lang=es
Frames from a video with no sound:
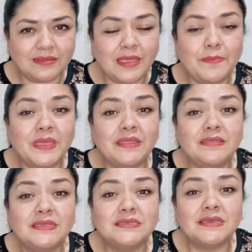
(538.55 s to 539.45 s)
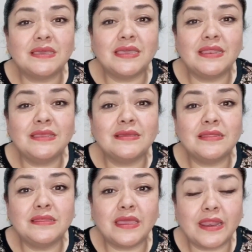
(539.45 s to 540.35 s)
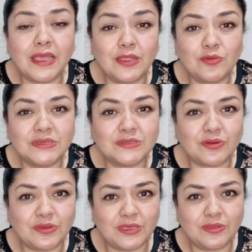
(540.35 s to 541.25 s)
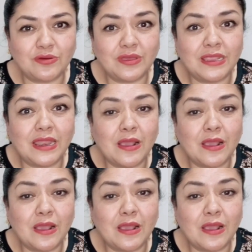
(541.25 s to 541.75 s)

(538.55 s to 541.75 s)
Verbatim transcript: también dice que Él inclinará nuestro oído en la